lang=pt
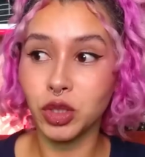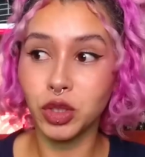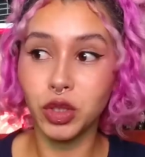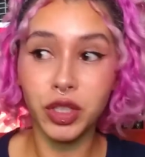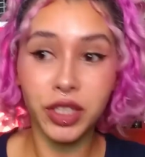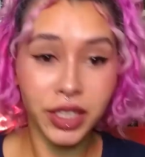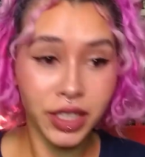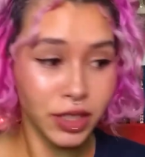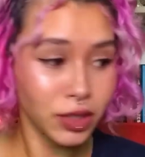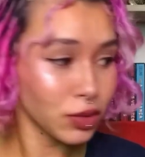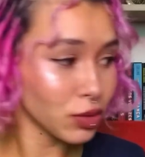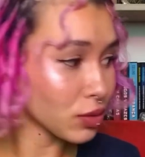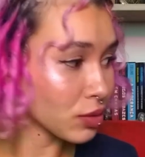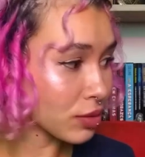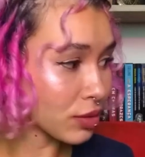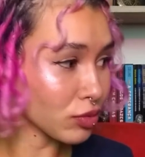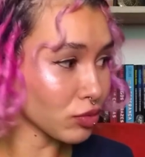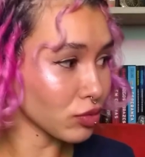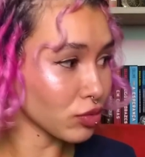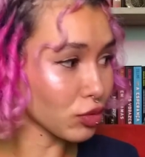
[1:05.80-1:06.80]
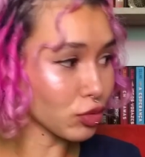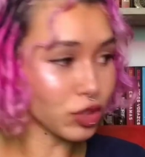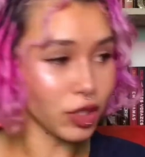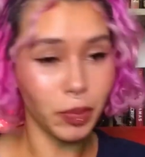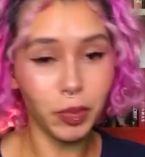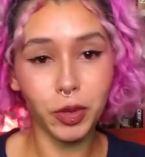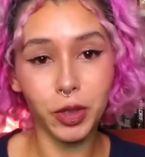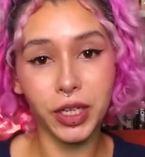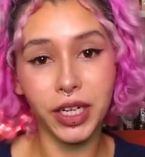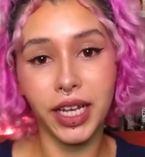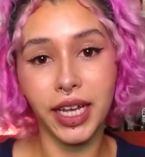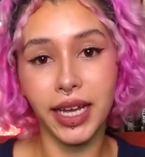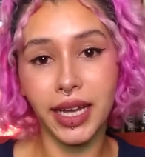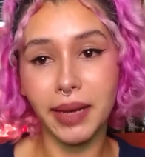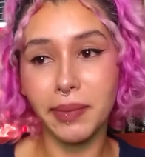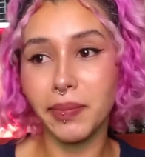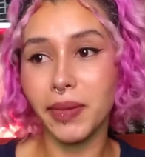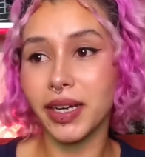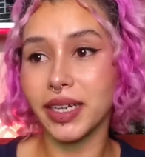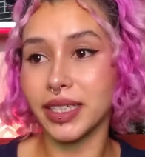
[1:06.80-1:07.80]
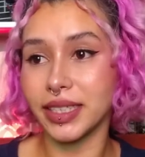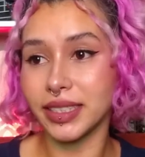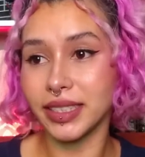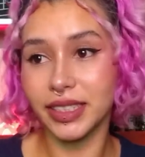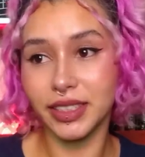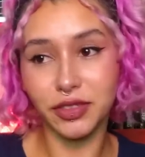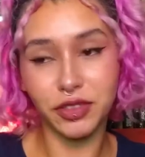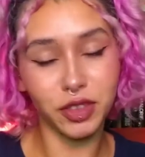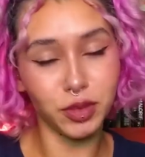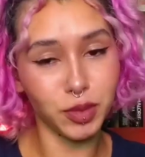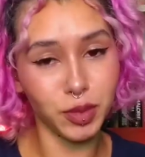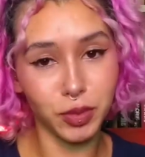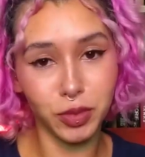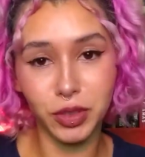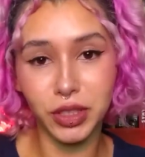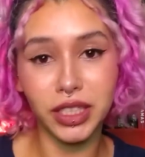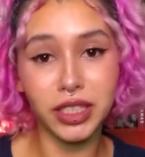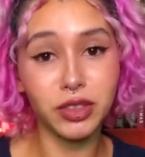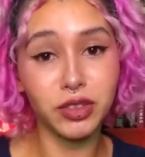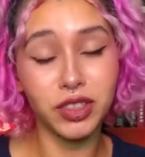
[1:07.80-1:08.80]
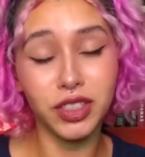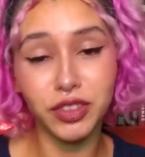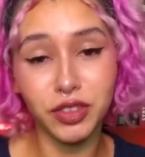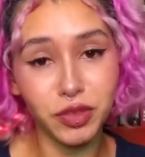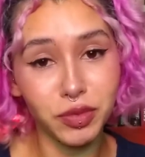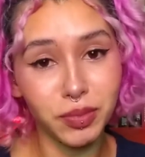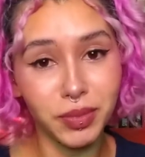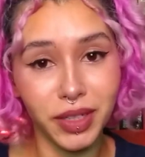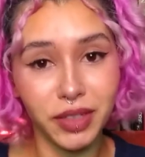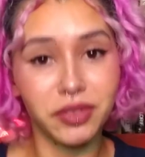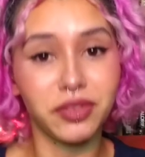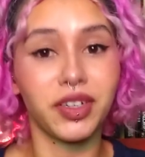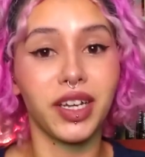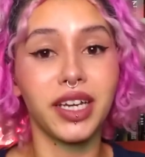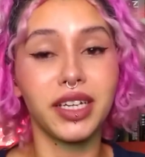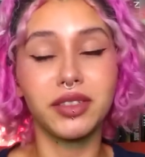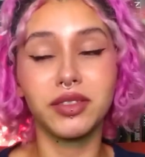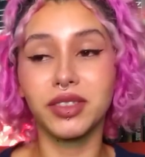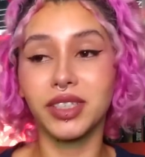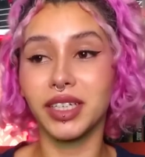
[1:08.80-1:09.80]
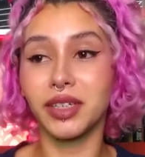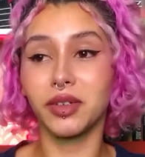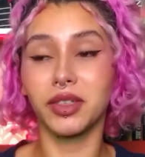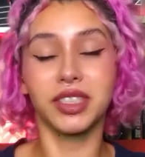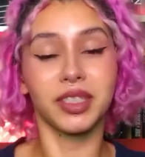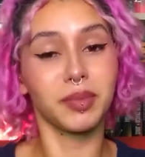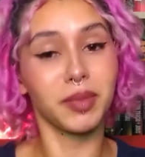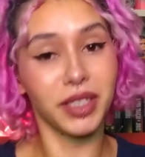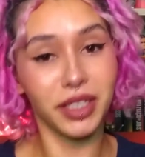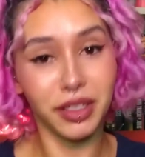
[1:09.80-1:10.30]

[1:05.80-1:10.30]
Tô chorando, não, não sei porquê, mas que filme bonito, que filme bem feito, que coisa